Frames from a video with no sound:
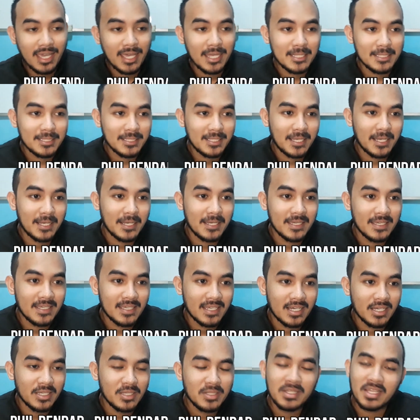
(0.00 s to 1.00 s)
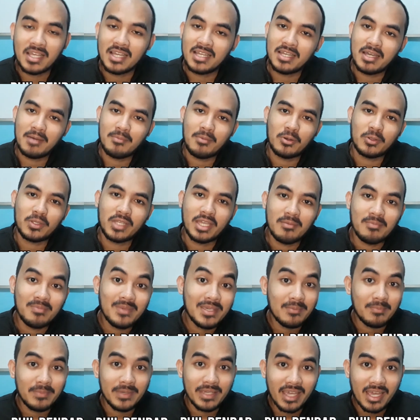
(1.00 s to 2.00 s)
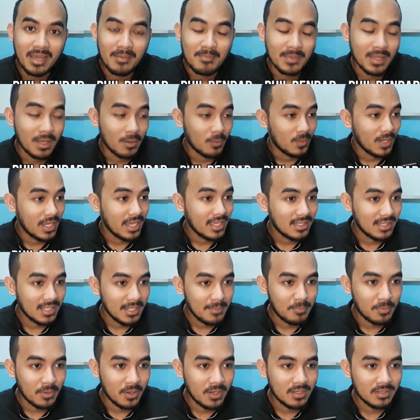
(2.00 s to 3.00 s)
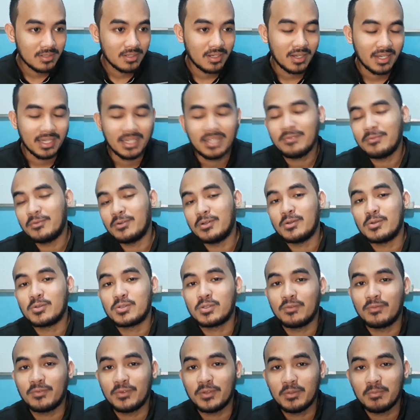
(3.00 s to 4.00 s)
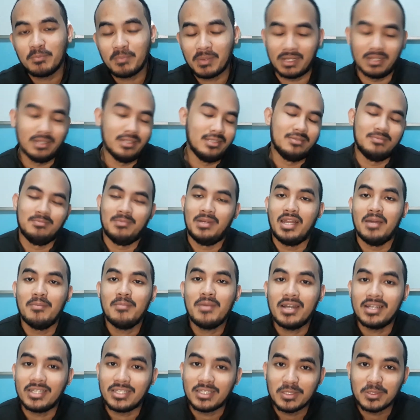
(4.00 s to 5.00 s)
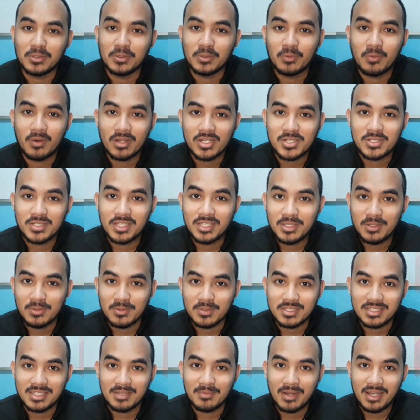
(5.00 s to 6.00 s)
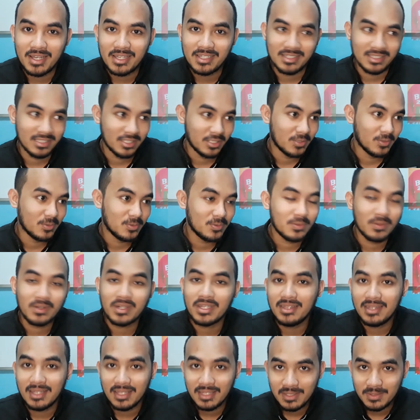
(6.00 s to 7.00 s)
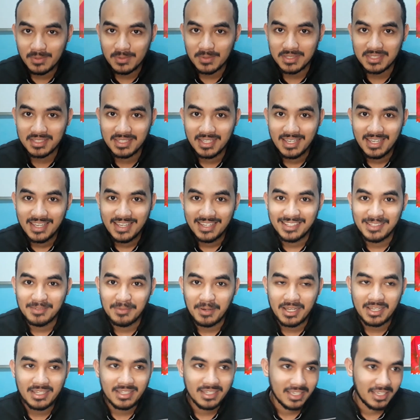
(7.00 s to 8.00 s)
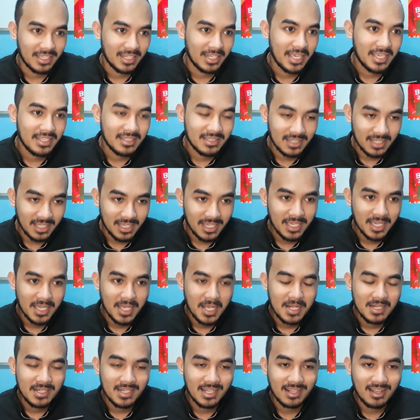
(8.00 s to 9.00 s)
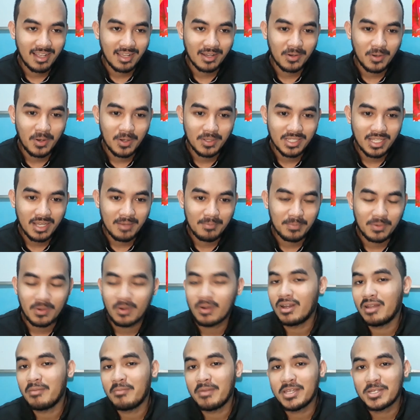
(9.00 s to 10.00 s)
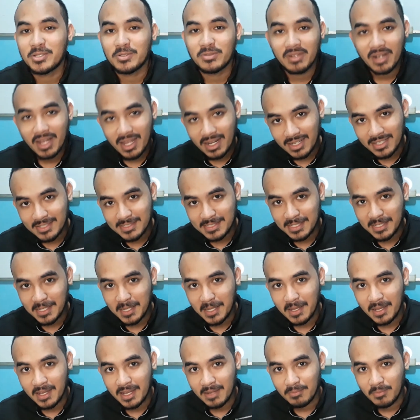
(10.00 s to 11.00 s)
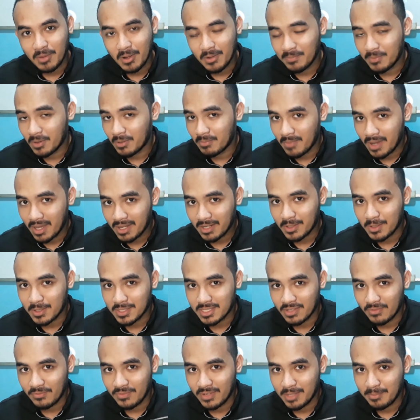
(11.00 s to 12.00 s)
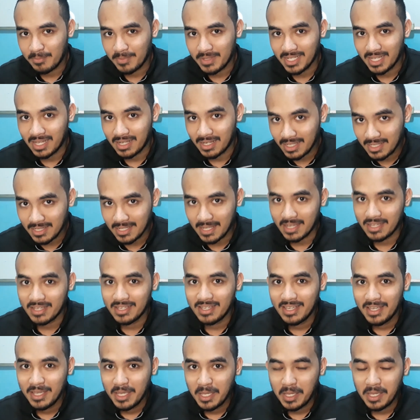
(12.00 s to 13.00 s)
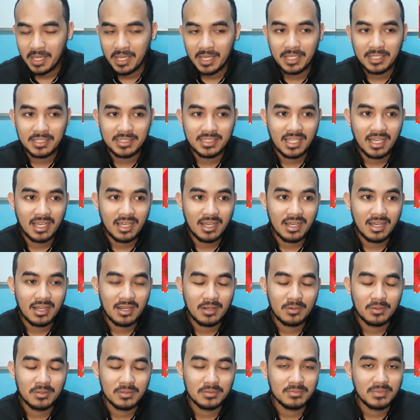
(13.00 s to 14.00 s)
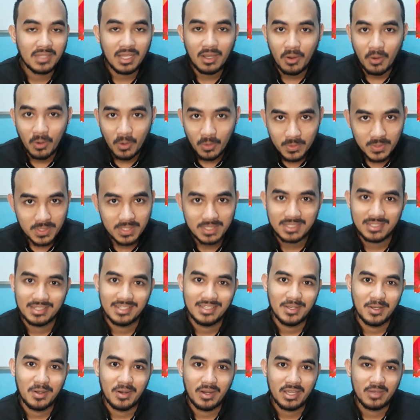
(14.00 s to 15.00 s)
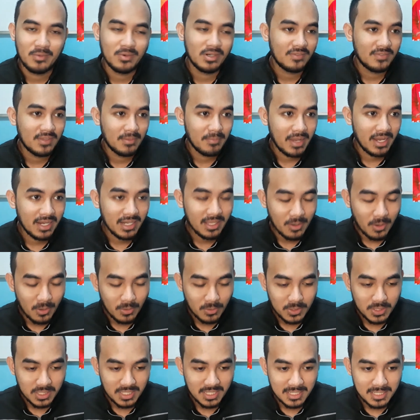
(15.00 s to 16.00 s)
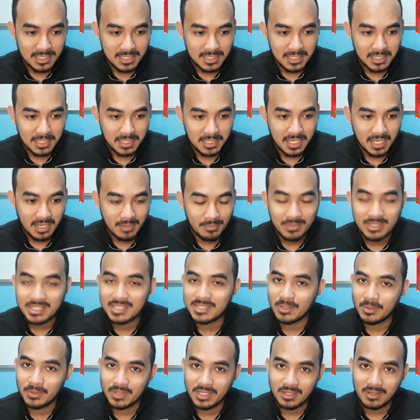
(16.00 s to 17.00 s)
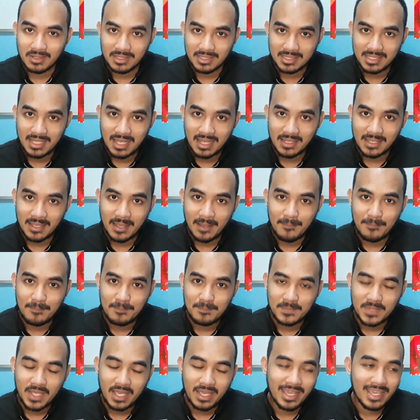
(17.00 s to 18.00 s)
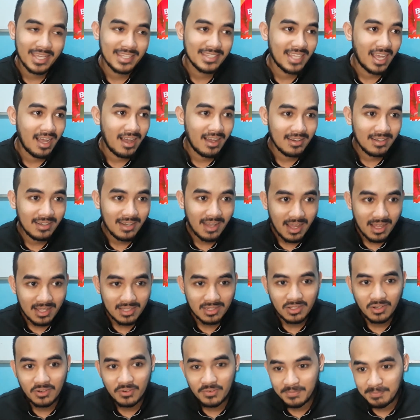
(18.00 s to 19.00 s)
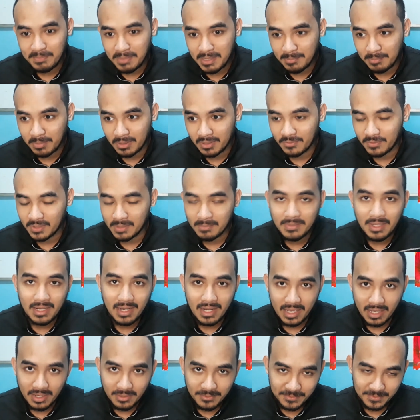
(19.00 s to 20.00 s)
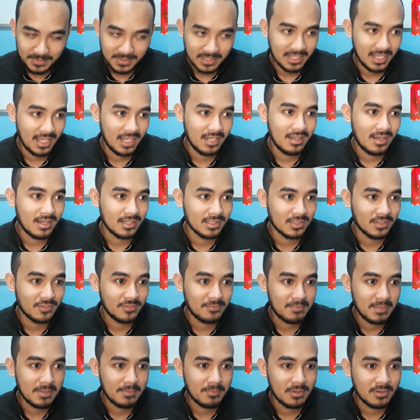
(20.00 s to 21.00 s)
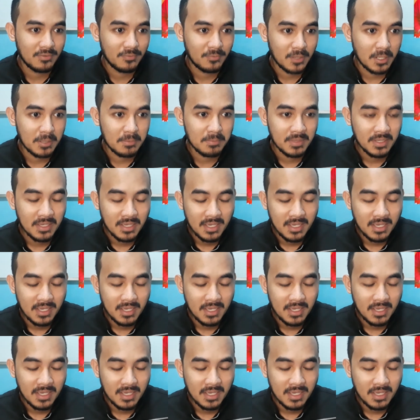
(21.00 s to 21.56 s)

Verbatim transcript: and kay, uh, yun nga, about kay BBM. Now lately po, okay, for those of you, eh, malamang you do watch the news, di ba? You do read the news, di ba? Eh, lately, nagkaroon ng proclamation rally sila Bongbong Marcos sa Philippine Arena. And uh, the host, okay, one of the many hosts is si uh, Miss Tony Gonzaga. And a lot of people from the left, a lot of people from